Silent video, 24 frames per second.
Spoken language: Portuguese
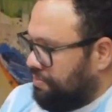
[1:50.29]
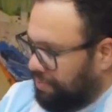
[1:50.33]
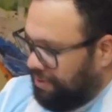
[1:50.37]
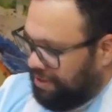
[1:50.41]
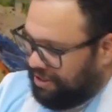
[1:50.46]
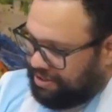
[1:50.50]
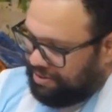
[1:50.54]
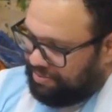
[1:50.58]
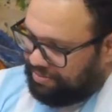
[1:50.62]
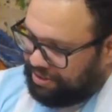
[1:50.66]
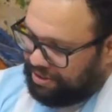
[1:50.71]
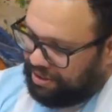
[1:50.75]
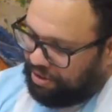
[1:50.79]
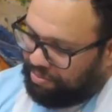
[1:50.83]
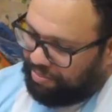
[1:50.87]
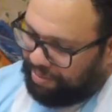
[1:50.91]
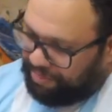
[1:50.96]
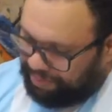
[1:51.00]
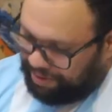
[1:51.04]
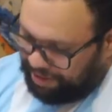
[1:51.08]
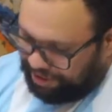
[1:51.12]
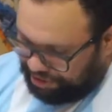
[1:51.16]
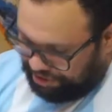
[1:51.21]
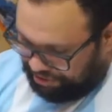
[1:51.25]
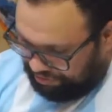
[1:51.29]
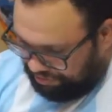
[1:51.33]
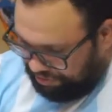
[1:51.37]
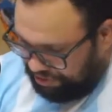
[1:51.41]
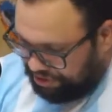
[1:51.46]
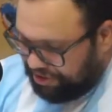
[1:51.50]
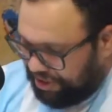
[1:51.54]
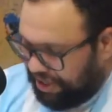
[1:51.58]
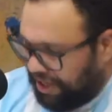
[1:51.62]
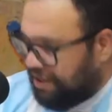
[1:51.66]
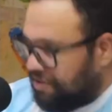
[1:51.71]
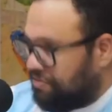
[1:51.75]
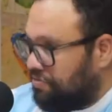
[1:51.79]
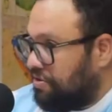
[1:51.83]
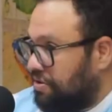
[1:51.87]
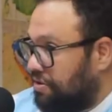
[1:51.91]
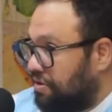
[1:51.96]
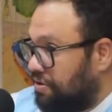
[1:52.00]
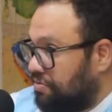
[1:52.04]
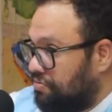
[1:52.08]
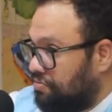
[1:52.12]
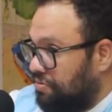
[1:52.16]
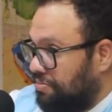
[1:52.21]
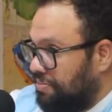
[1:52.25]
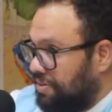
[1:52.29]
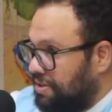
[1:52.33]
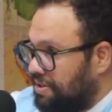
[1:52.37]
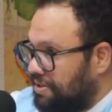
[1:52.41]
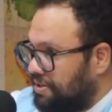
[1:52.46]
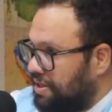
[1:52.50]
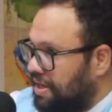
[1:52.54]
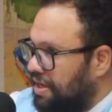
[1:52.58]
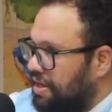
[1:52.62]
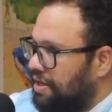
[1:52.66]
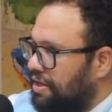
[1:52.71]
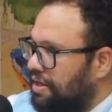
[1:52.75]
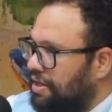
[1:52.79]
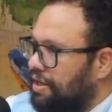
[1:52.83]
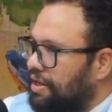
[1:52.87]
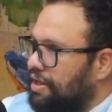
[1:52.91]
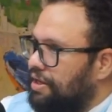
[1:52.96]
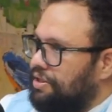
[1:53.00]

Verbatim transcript: Por exemplo, você está com uma banca de 20 reais, você transforma em 100,